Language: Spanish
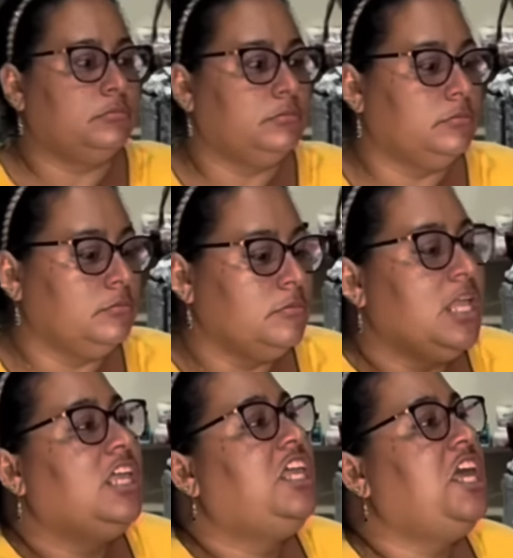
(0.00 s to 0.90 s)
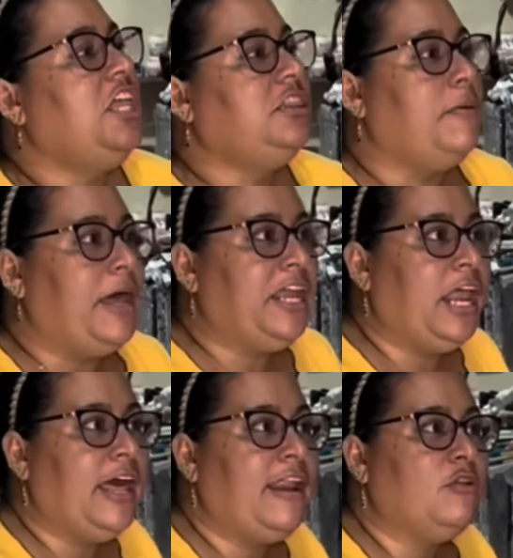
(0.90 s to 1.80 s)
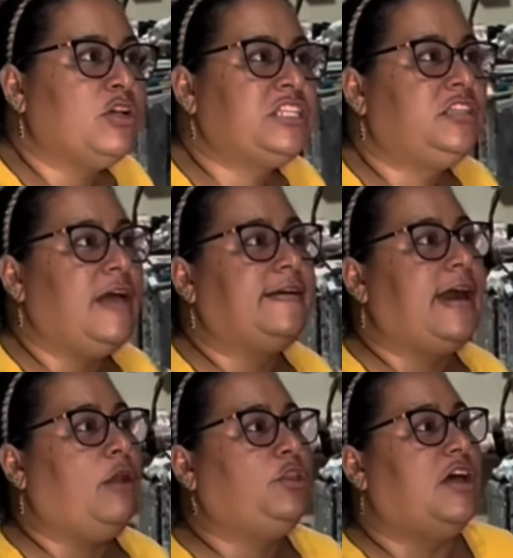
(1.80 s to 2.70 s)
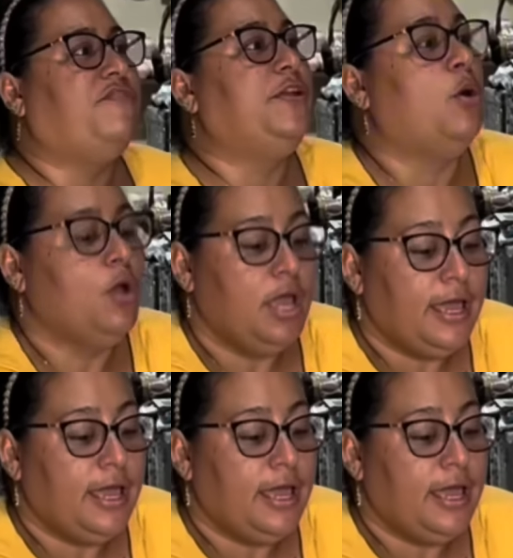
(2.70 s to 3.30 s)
a mí. ¿Quién te va a regalar algo así tan caro y tan fino? Caquito.